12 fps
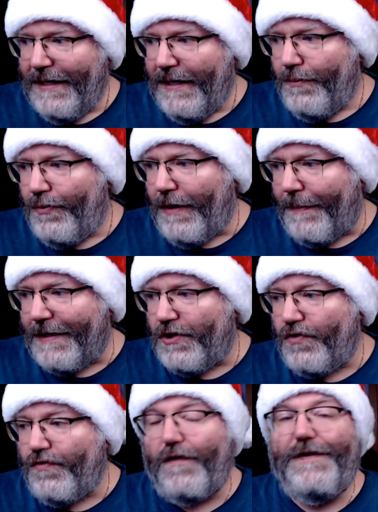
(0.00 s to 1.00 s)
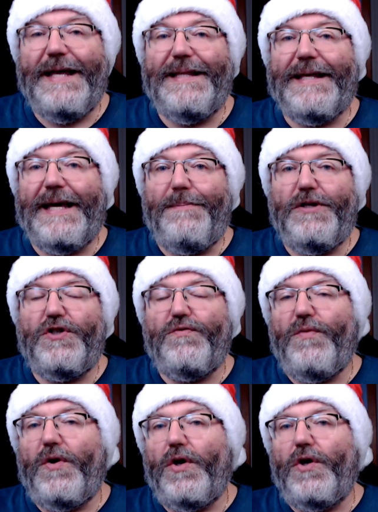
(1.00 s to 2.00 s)
Puis après ça, je reviendrai, puis je,
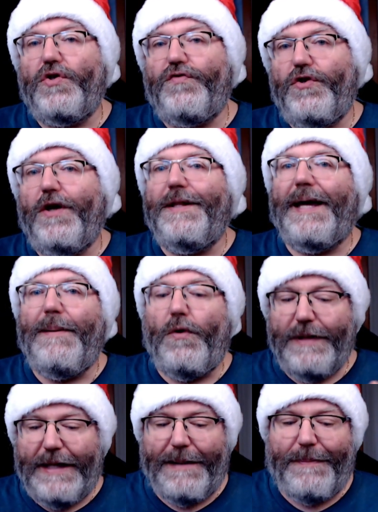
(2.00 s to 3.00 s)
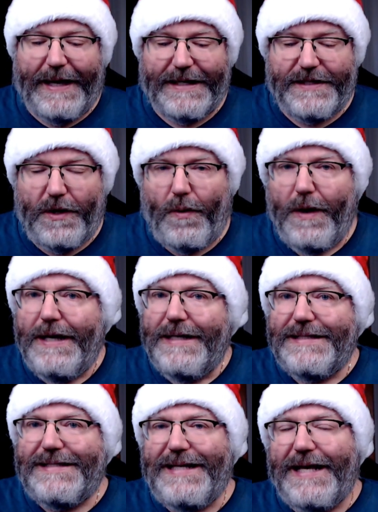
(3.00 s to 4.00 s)
vous donnerai mon impression
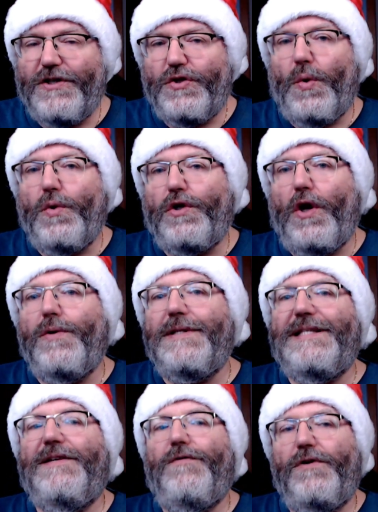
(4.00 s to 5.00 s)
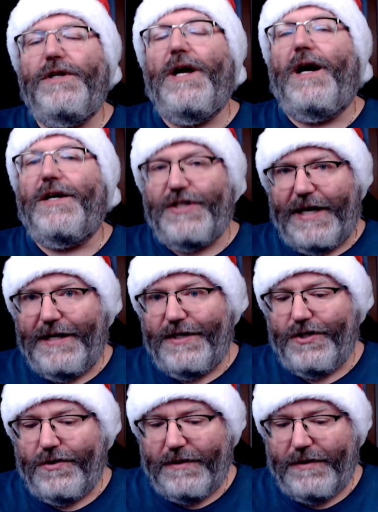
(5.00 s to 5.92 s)
sans aucun divulgachage.